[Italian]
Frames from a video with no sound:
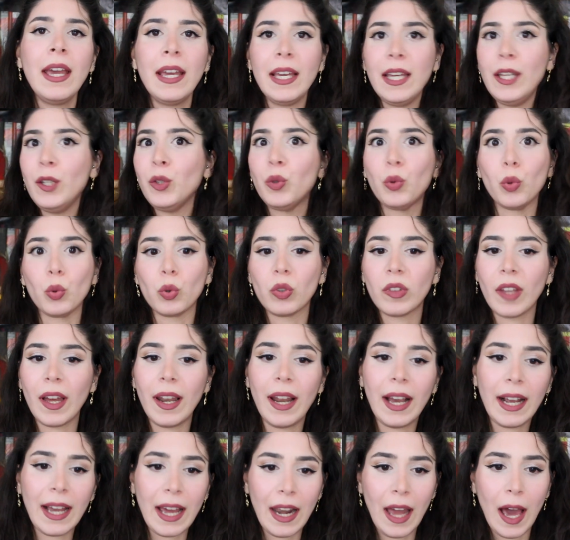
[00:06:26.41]
in tutta
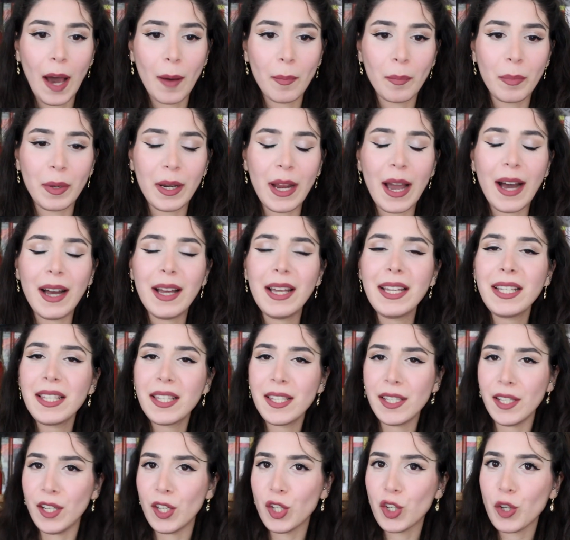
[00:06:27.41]
la Calabria e
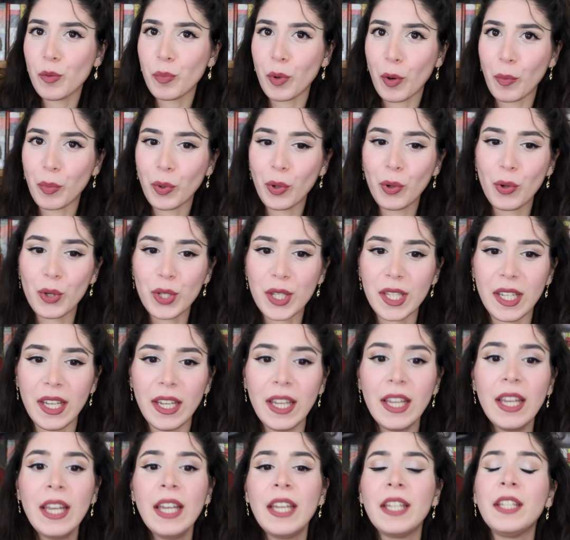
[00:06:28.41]
si dice proprio
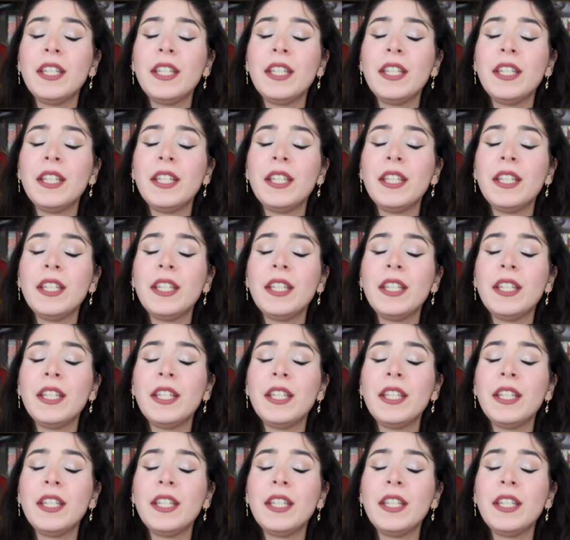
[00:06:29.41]
così: